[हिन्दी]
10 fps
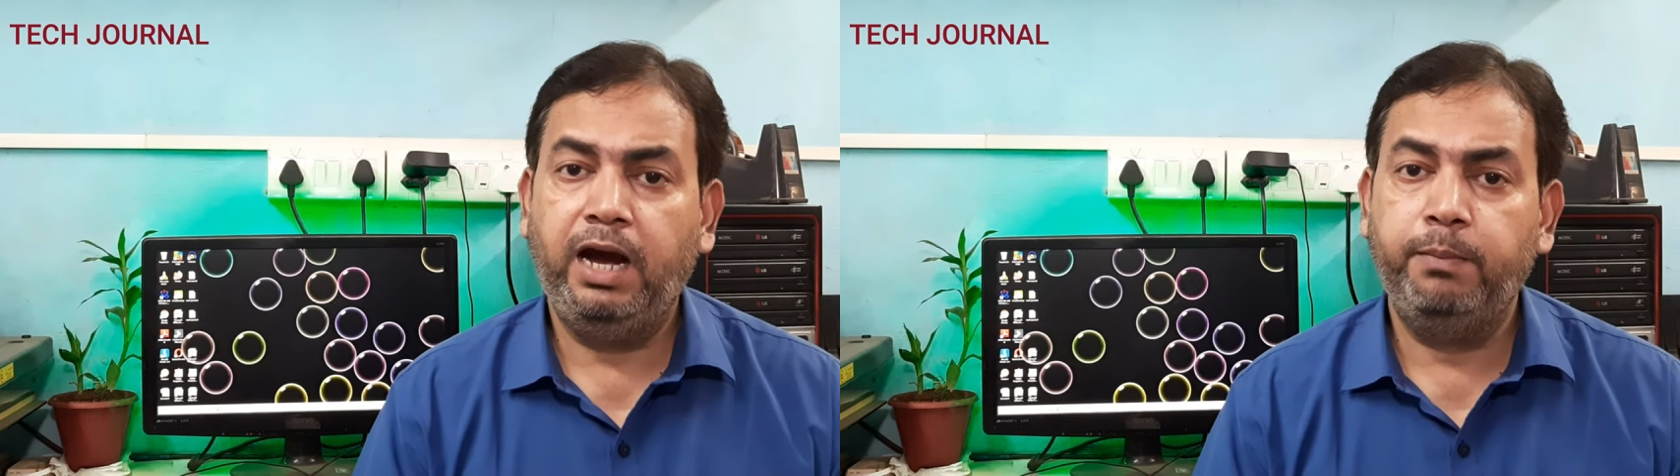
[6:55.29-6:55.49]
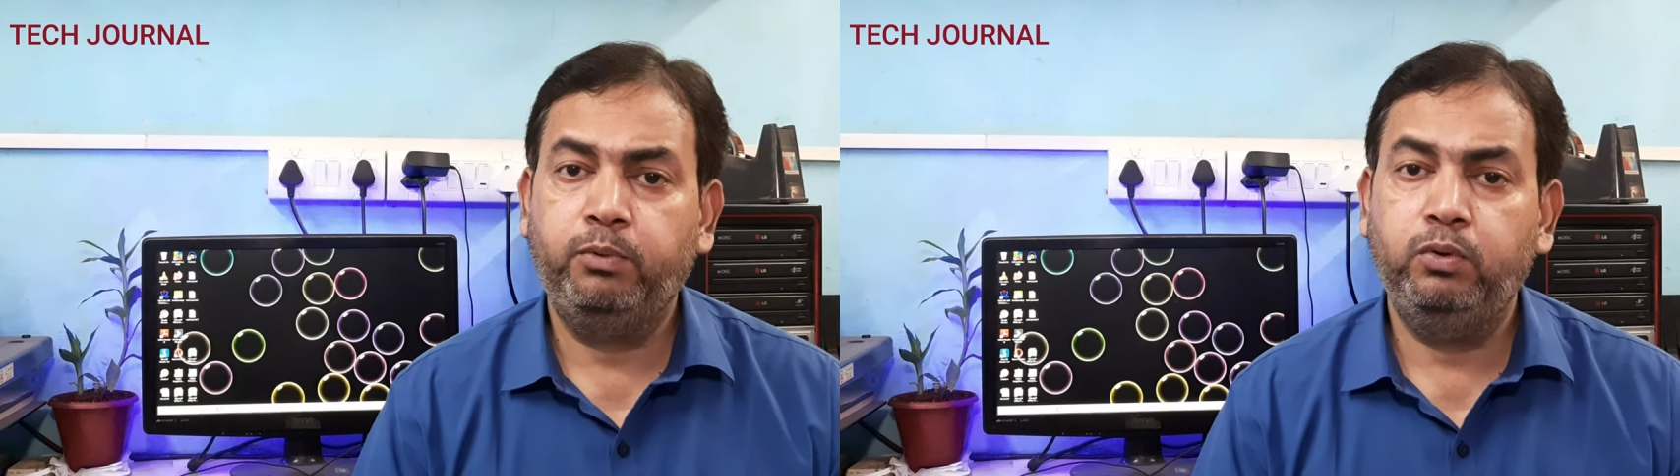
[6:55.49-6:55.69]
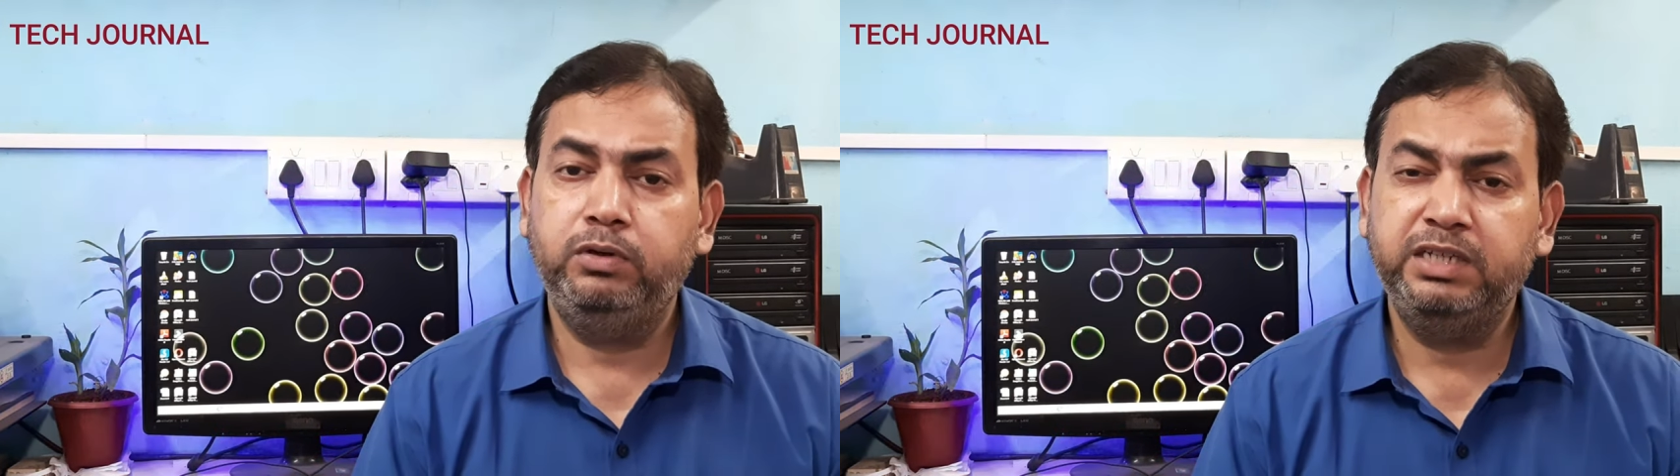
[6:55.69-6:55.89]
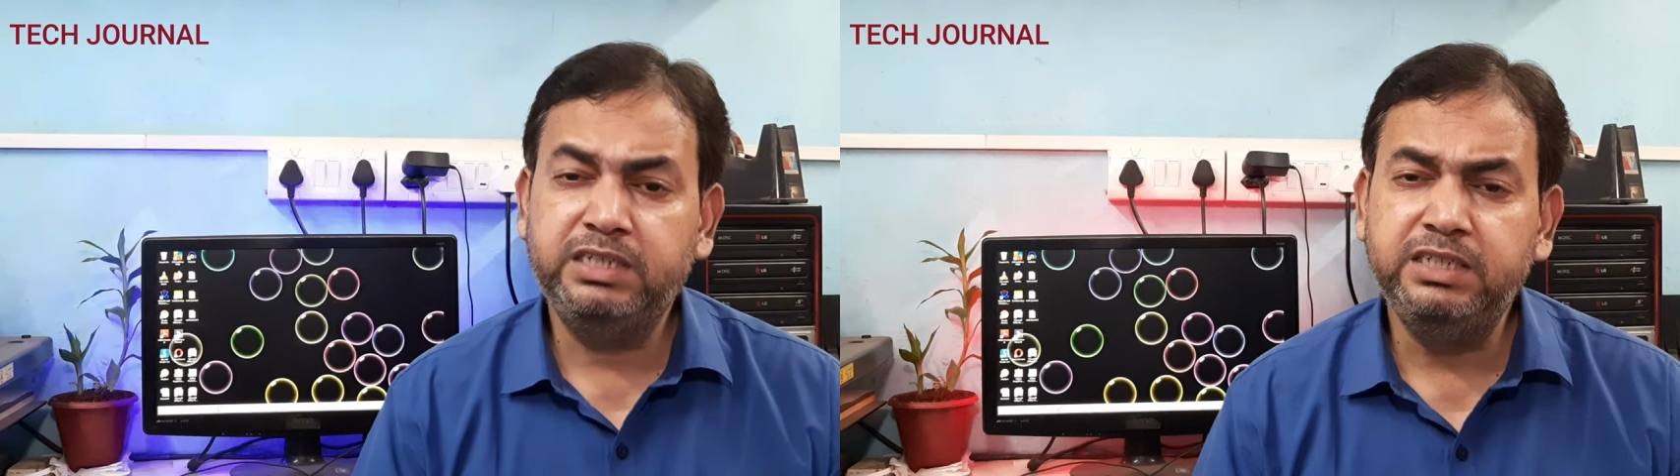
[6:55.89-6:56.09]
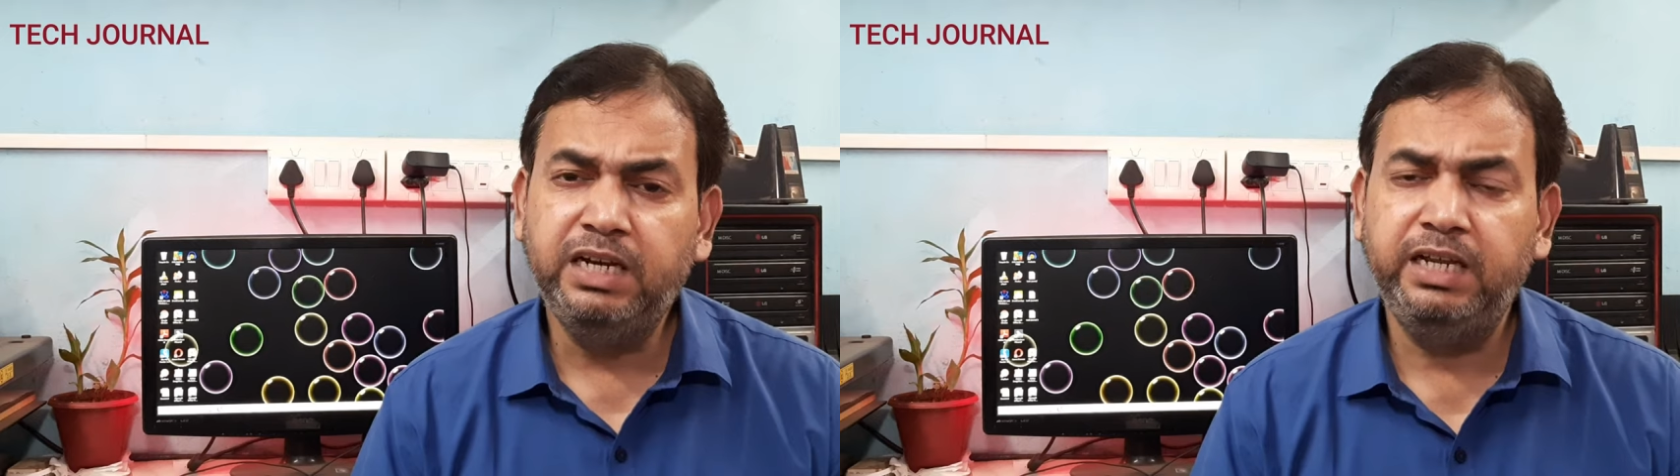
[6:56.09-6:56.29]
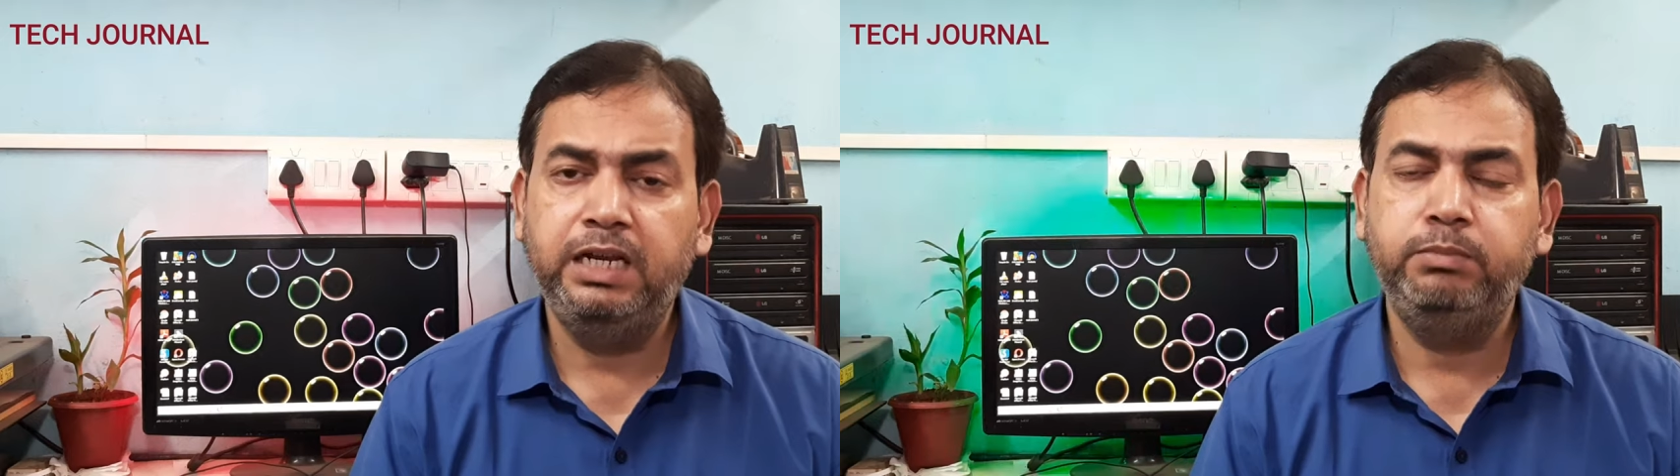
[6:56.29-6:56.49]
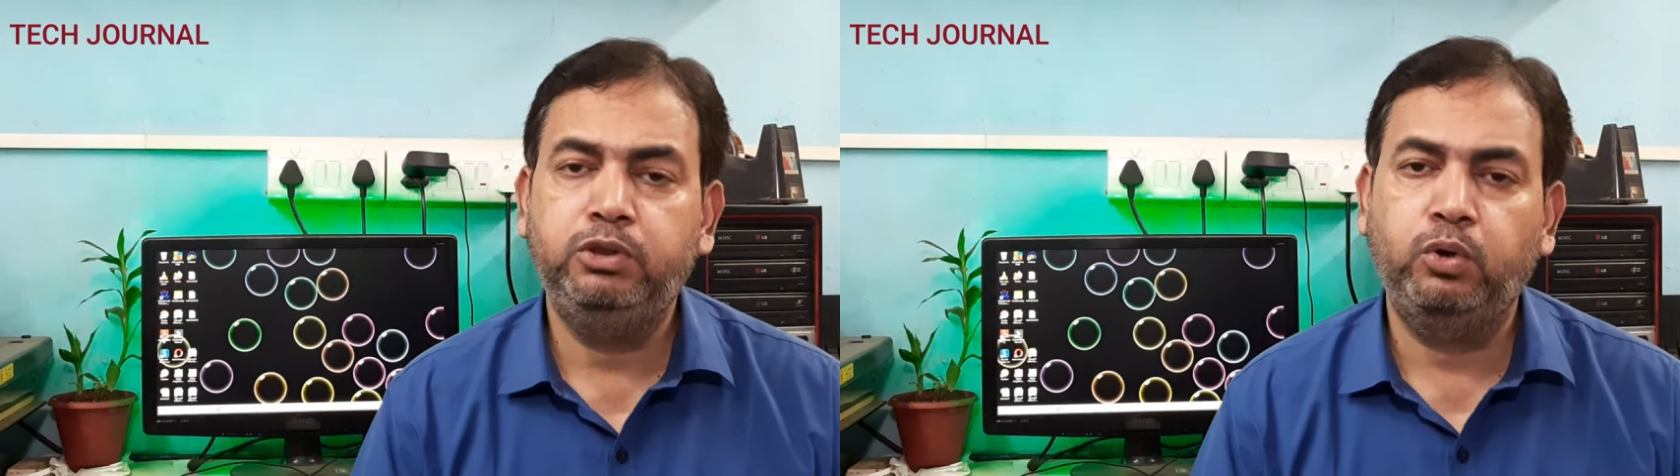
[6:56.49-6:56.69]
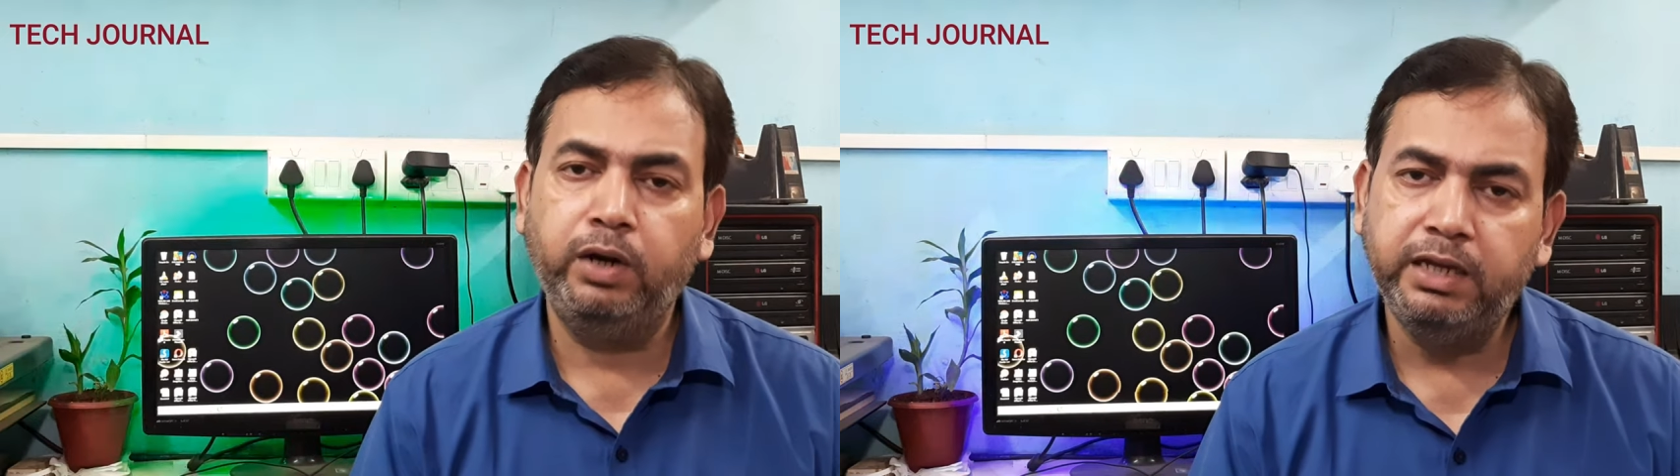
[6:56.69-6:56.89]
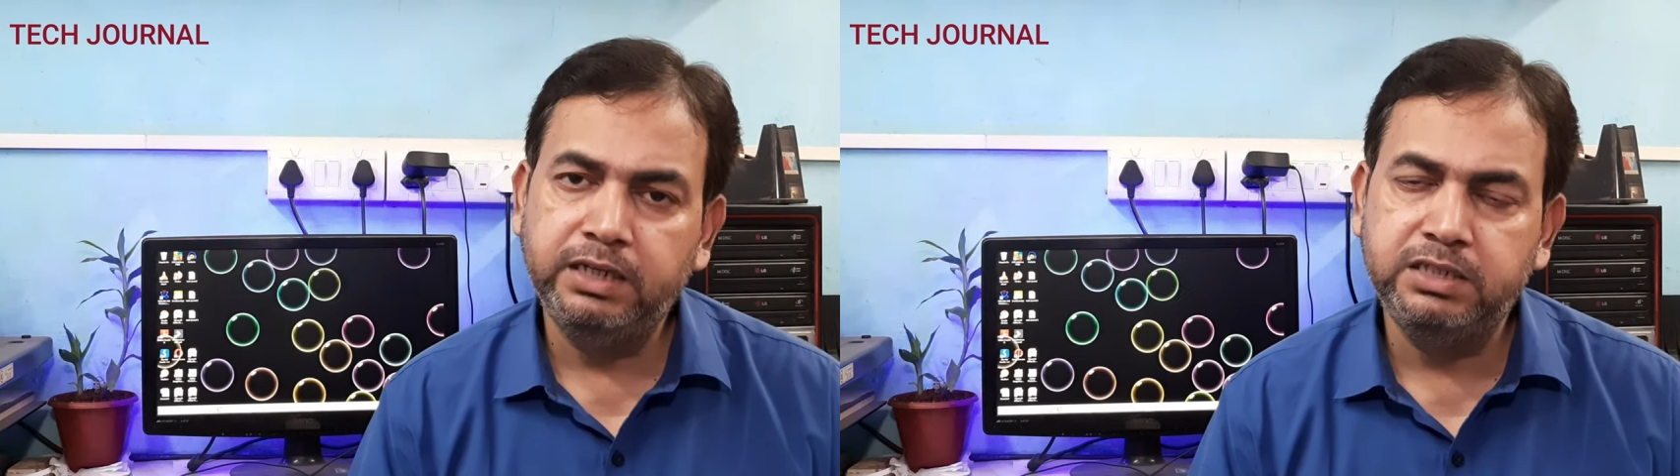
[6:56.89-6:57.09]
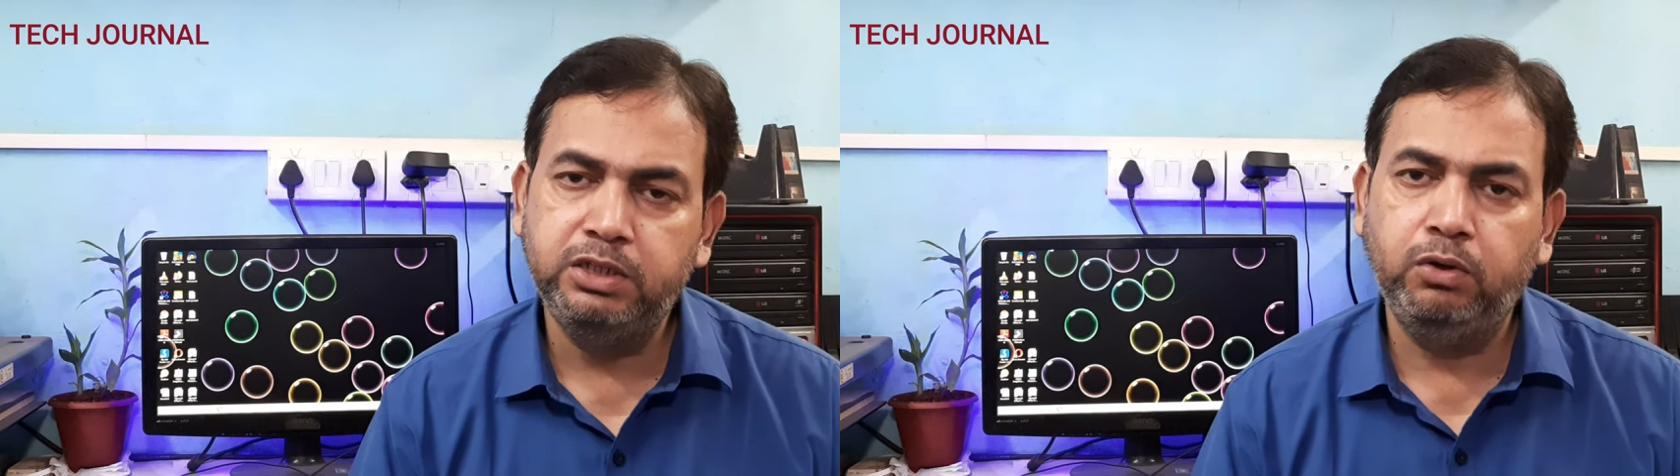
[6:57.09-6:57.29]
आपको डिसीजन लेने में थोड़ा
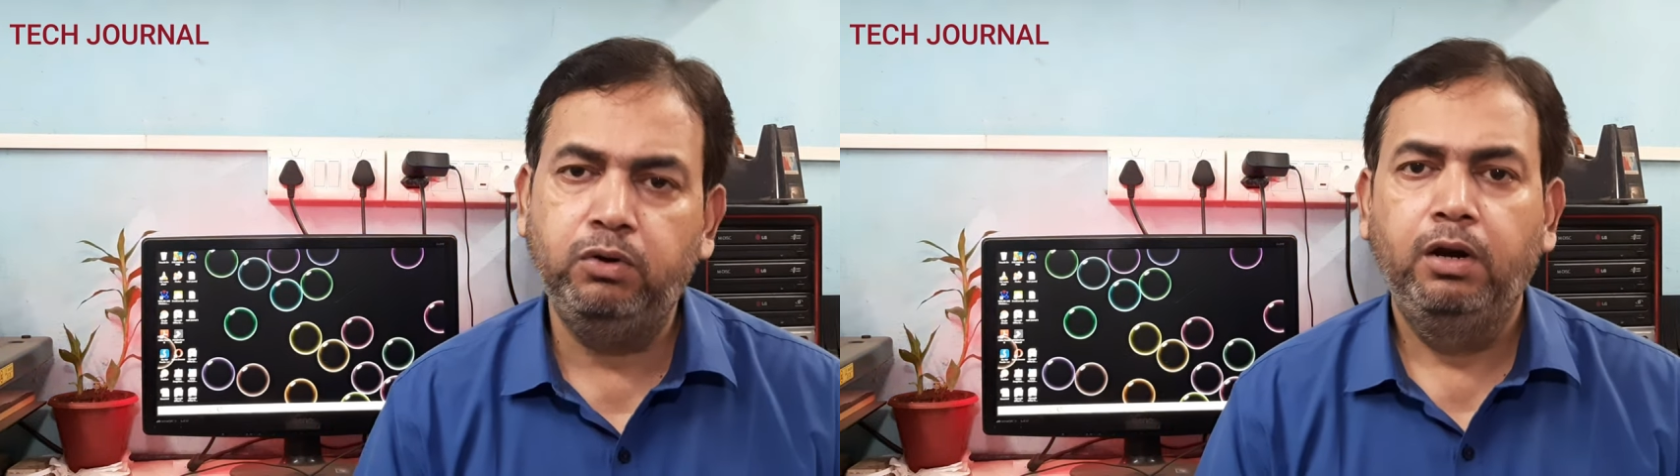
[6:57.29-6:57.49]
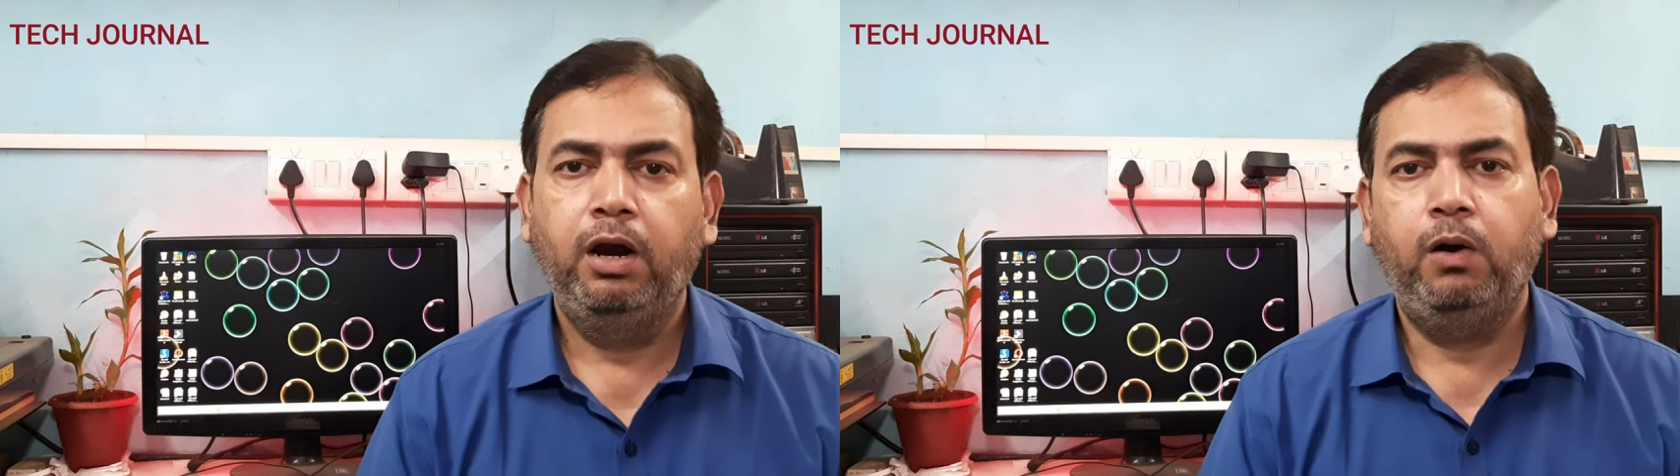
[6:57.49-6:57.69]
ईजी हो